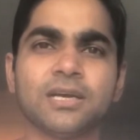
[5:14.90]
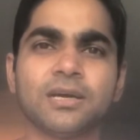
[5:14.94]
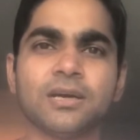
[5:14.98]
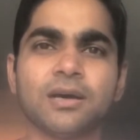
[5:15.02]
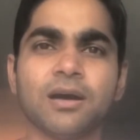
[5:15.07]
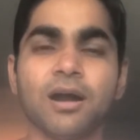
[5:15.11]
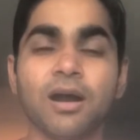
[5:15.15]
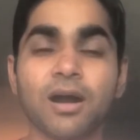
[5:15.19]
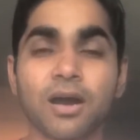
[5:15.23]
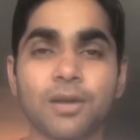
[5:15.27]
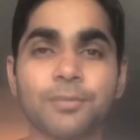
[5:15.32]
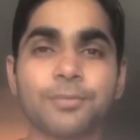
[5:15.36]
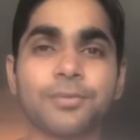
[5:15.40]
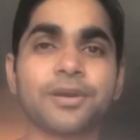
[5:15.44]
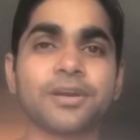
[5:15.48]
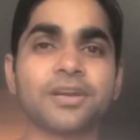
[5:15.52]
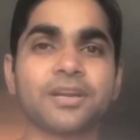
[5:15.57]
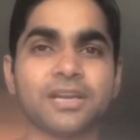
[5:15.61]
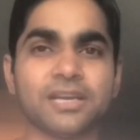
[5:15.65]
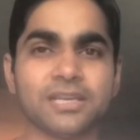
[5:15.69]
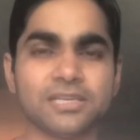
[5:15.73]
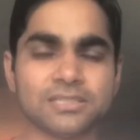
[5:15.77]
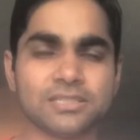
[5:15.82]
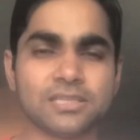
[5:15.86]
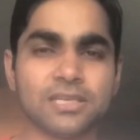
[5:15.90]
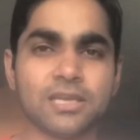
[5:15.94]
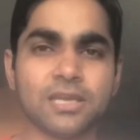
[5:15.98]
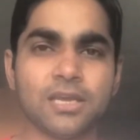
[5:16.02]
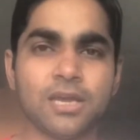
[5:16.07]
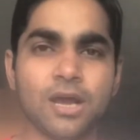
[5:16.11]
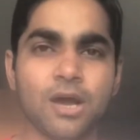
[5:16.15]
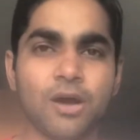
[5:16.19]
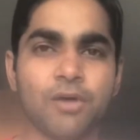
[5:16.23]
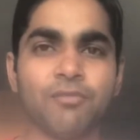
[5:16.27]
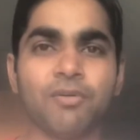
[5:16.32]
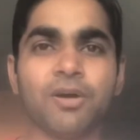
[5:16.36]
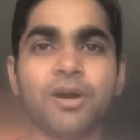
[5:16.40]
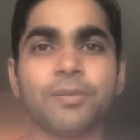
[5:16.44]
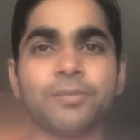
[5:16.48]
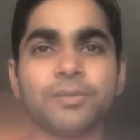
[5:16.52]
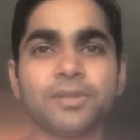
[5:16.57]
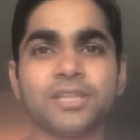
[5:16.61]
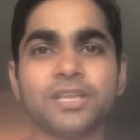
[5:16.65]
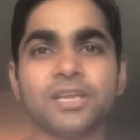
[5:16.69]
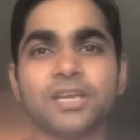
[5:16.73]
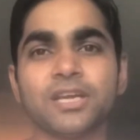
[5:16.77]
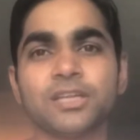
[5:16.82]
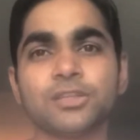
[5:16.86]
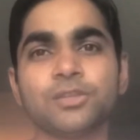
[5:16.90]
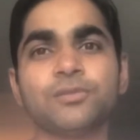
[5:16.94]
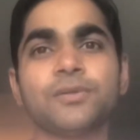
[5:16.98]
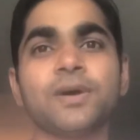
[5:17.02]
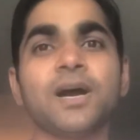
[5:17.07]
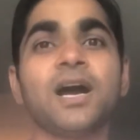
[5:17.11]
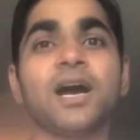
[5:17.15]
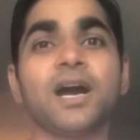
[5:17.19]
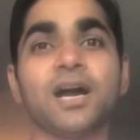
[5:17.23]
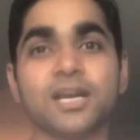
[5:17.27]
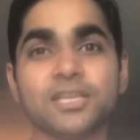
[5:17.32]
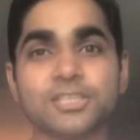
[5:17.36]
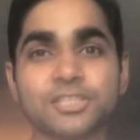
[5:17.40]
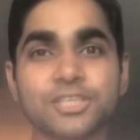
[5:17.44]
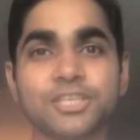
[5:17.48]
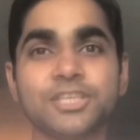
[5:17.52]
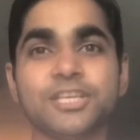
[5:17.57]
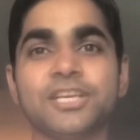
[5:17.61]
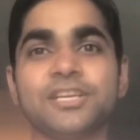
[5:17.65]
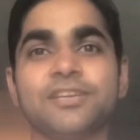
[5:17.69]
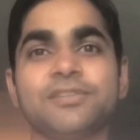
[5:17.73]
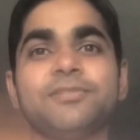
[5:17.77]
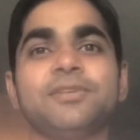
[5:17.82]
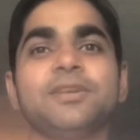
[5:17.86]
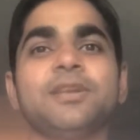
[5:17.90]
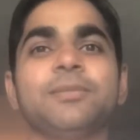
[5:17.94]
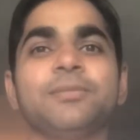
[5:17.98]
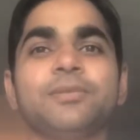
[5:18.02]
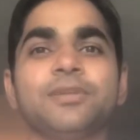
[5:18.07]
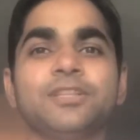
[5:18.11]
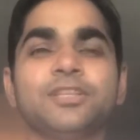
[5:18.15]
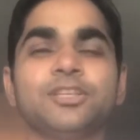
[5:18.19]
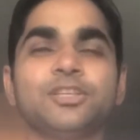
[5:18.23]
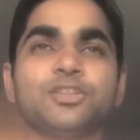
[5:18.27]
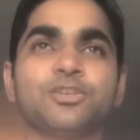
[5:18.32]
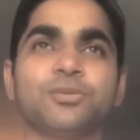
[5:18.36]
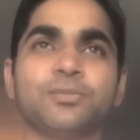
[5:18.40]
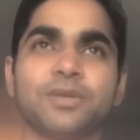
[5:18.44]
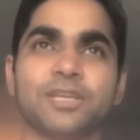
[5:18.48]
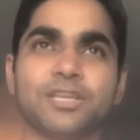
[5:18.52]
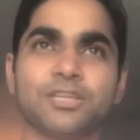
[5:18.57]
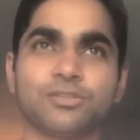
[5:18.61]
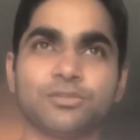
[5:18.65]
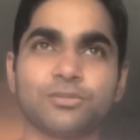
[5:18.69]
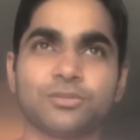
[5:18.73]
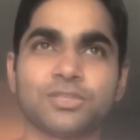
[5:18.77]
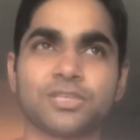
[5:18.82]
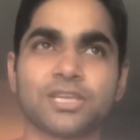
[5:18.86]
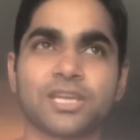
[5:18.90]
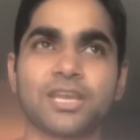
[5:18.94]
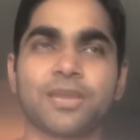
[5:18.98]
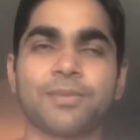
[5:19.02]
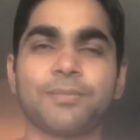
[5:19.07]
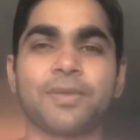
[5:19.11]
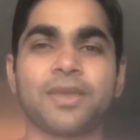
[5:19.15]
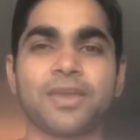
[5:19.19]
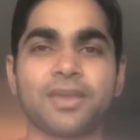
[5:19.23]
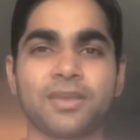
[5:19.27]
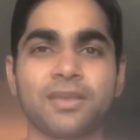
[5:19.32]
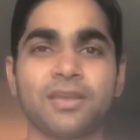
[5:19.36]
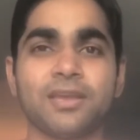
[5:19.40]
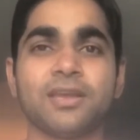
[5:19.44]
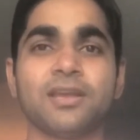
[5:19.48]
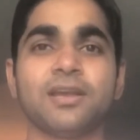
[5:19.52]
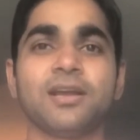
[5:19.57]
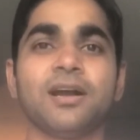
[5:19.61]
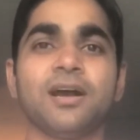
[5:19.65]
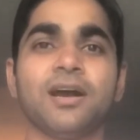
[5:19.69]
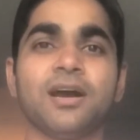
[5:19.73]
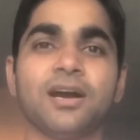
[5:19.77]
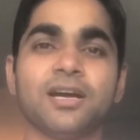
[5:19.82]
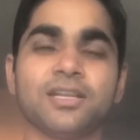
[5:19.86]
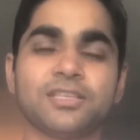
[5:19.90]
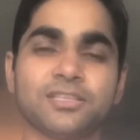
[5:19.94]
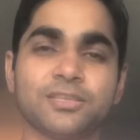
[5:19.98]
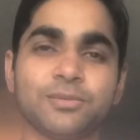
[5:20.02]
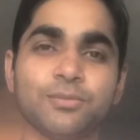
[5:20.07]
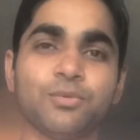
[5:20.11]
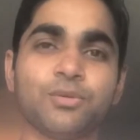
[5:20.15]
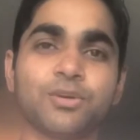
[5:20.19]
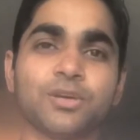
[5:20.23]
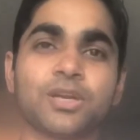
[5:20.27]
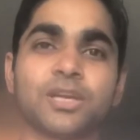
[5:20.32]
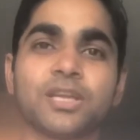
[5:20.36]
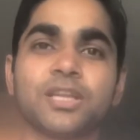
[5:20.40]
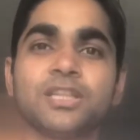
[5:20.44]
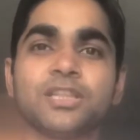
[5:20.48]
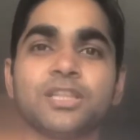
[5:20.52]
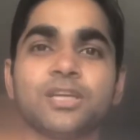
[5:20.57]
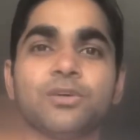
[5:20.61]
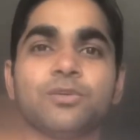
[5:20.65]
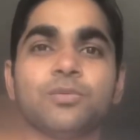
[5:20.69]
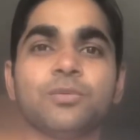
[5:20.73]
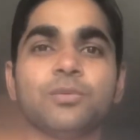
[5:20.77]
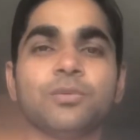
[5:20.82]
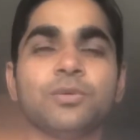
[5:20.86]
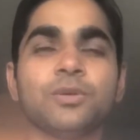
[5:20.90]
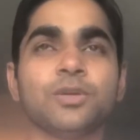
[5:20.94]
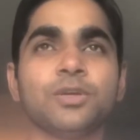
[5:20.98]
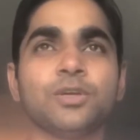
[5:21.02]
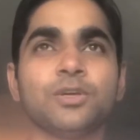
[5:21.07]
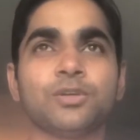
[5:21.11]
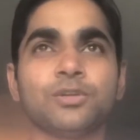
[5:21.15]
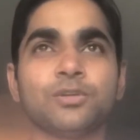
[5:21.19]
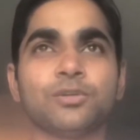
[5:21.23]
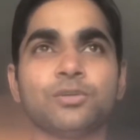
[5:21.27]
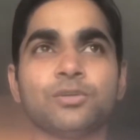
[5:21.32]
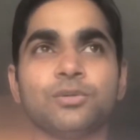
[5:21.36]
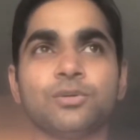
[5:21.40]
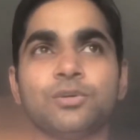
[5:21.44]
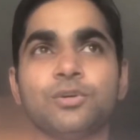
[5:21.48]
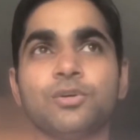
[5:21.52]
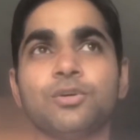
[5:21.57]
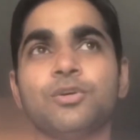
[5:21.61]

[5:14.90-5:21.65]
हार्बर ग्रेस वहाँ पे देखा तो वहाँ आज की डेट अवेलेबल थी तो मैंने सोचा कि मैं आज की बुक कर लेता हूँ तो